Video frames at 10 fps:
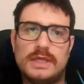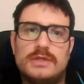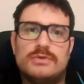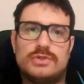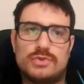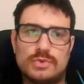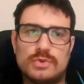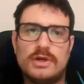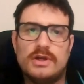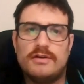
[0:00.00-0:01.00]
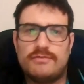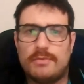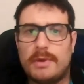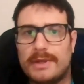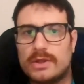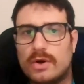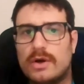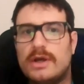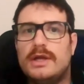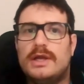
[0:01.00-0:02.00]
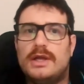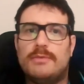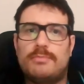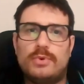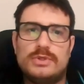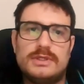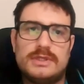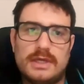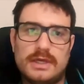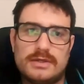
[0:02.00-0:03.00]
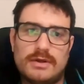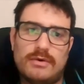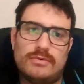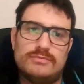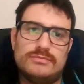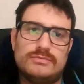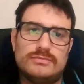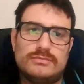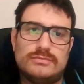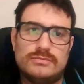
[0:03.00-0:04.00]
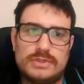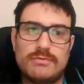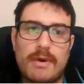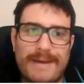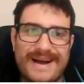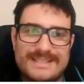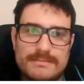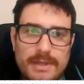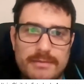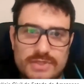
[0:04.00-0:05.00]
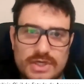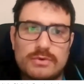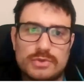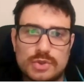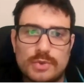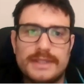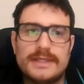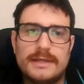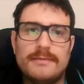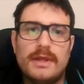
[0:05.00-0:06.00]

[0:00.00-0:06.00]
líquido de estudo foi bem menor, eu pude ter um, um ter uma base bem já construída, né?